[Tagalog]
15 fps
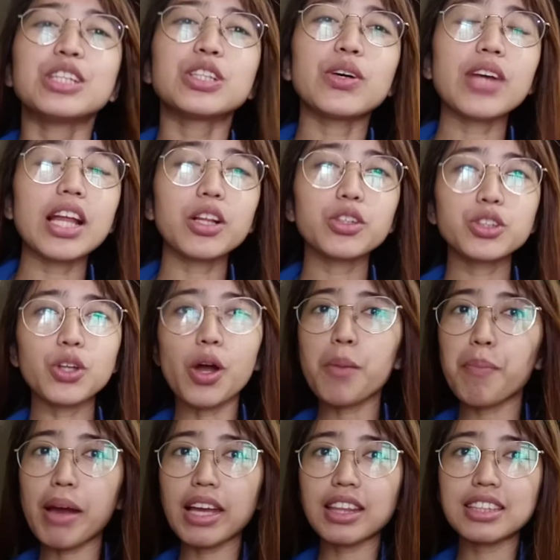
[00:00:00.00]
so yan, gusto
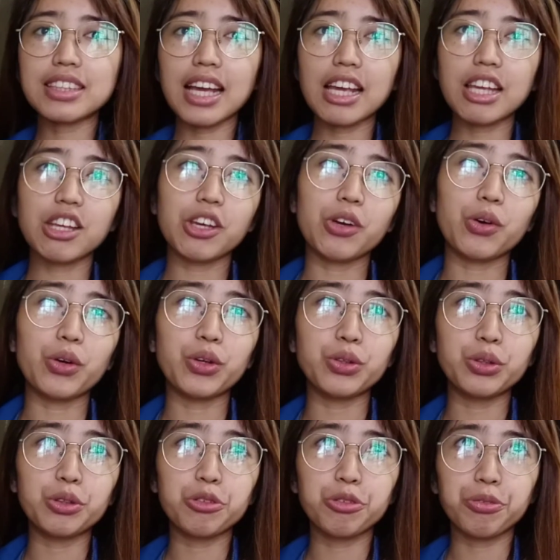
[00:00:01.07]
ko ipakita sa inyo
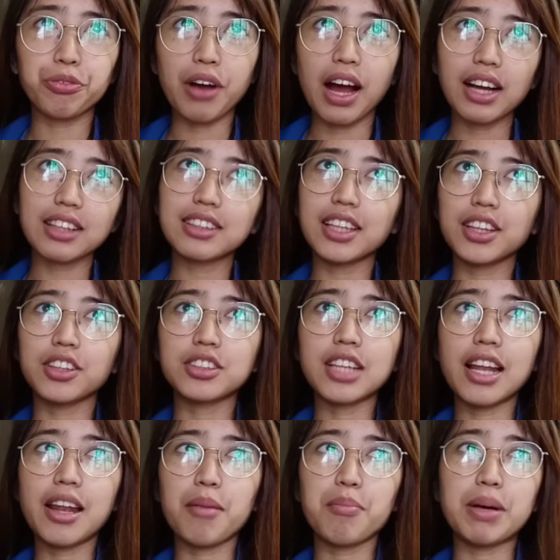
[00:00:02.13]
yung fog dito
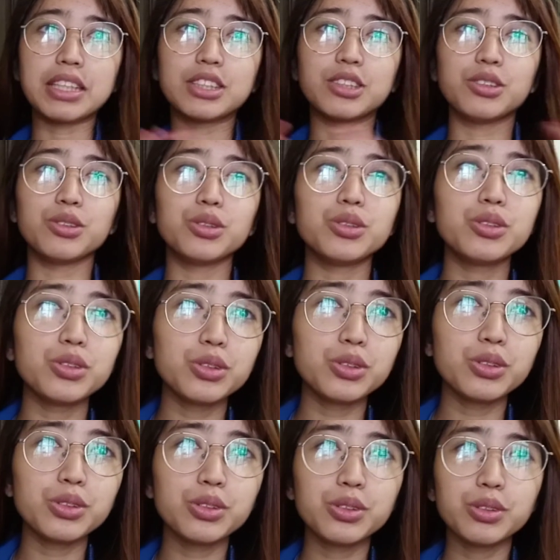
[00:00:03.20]
sa labas
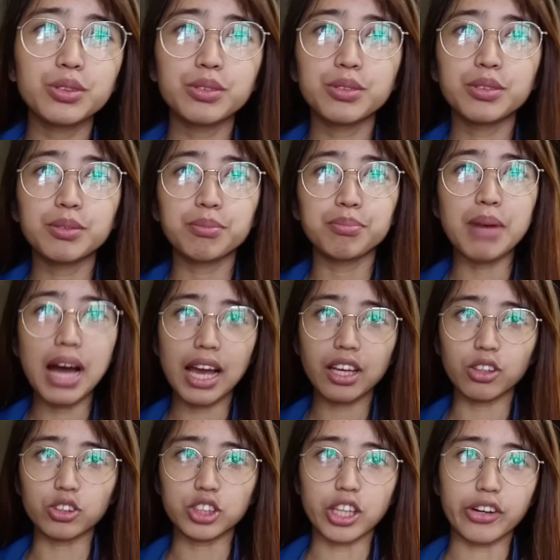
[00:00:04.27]
nung bahay
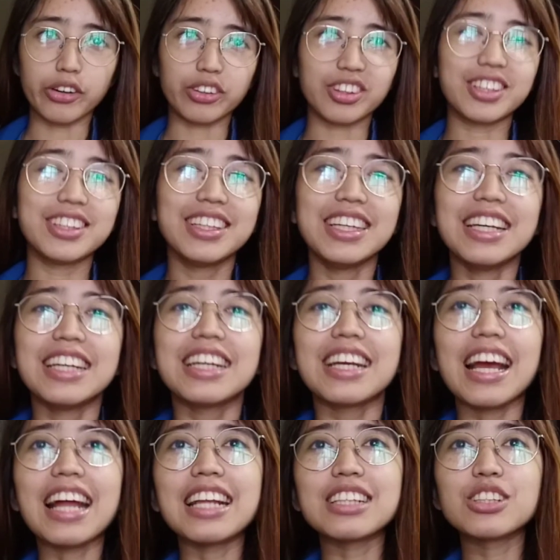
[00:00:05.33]
ko, charot.
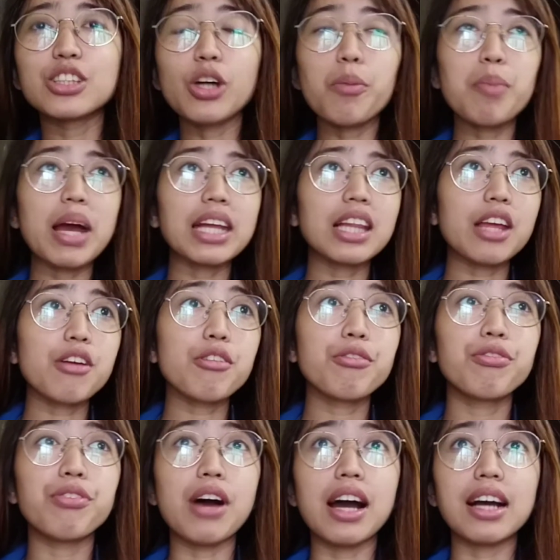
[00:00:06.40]
yan, gusto ko ipakita
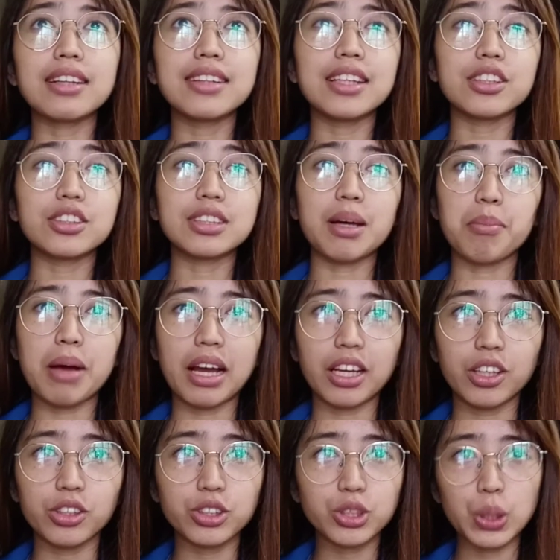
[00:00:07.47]
yung fog dito sa
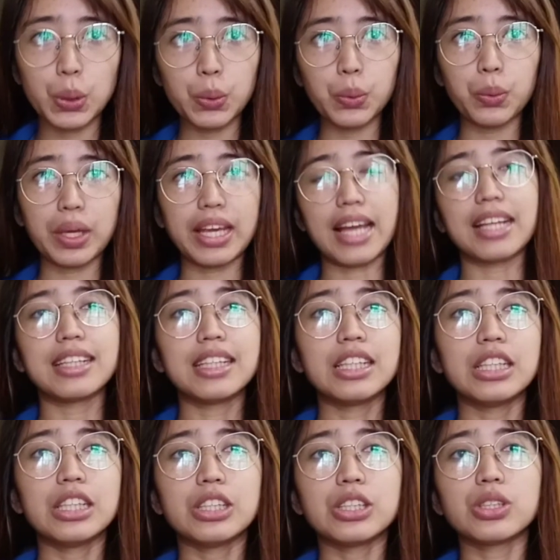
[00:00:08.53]
Baguio, so yan,
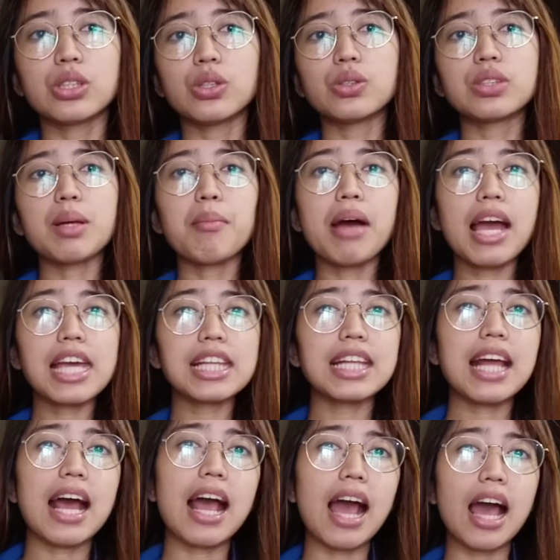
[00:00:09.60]
So, sa mga hindi
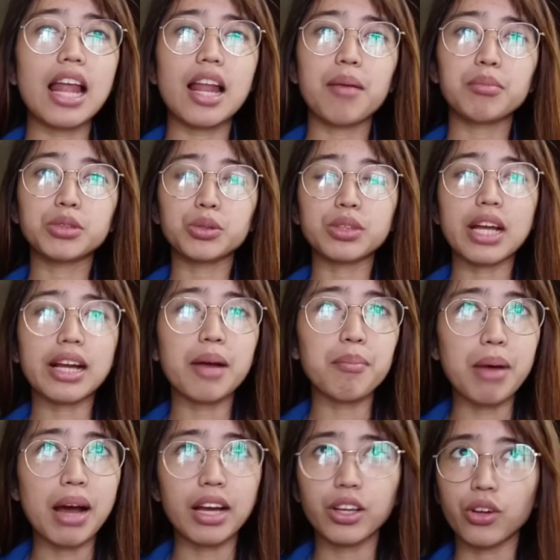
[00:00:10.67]
nakakaalam, so
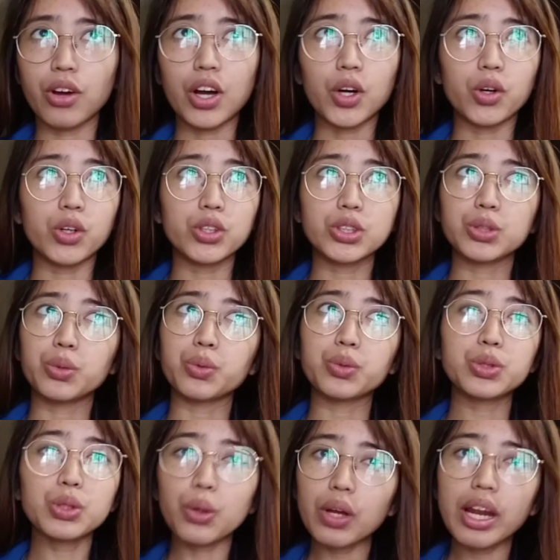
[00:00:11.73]
taga Baguio ako. So,
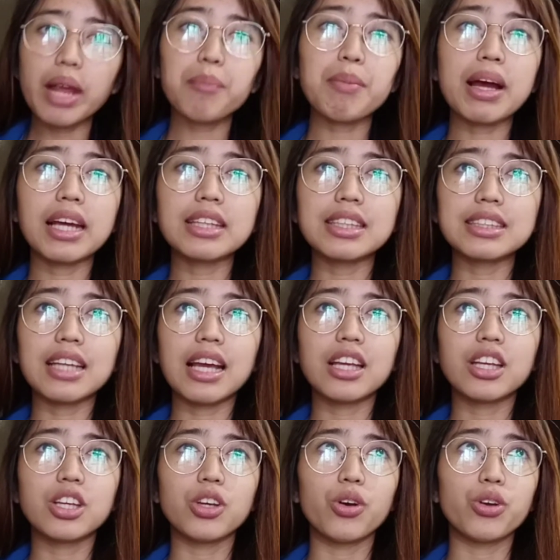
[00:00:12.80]
gusto ko lang ipakita sa
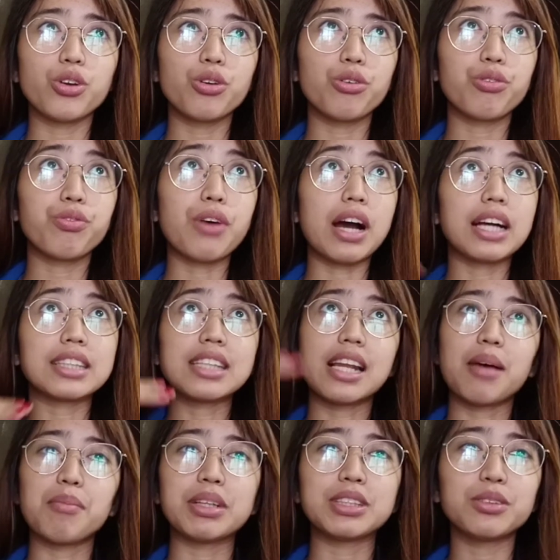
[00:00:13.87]
inyo yung fog
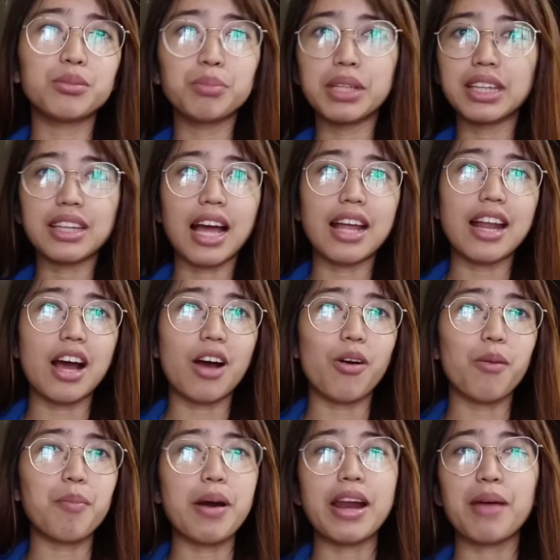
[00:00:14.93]
sa labas ng bintana
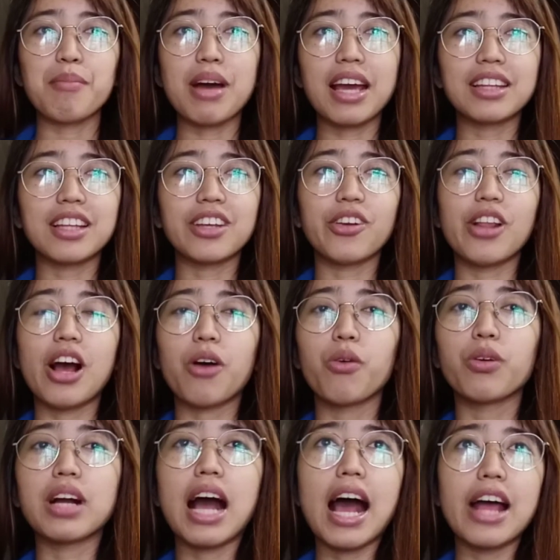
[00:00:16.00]
ko para makita nyo lang
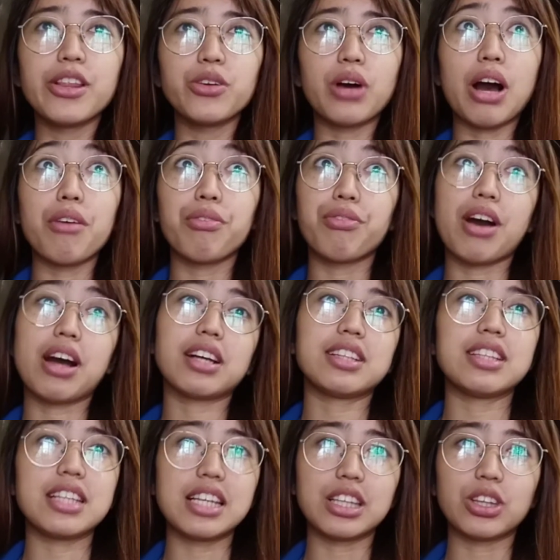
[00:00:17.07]
kung gaano ka-fog
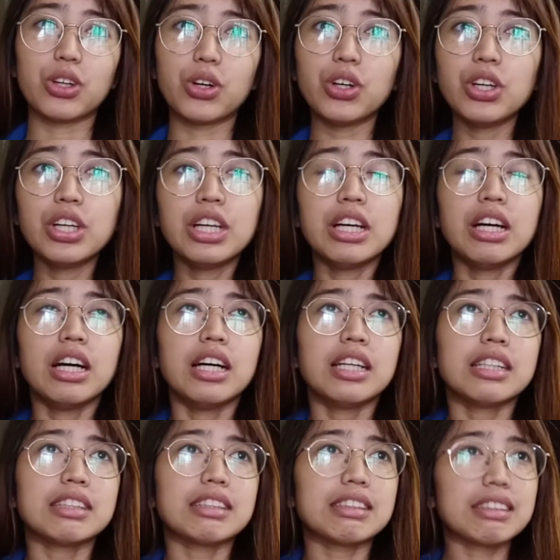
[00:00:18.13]
dito.
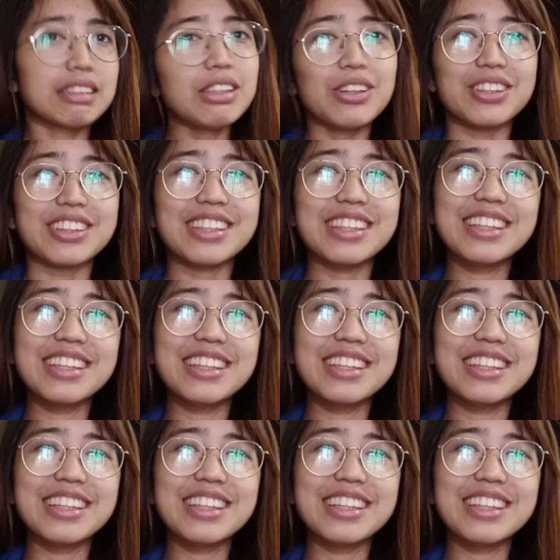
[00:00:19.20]
Yun.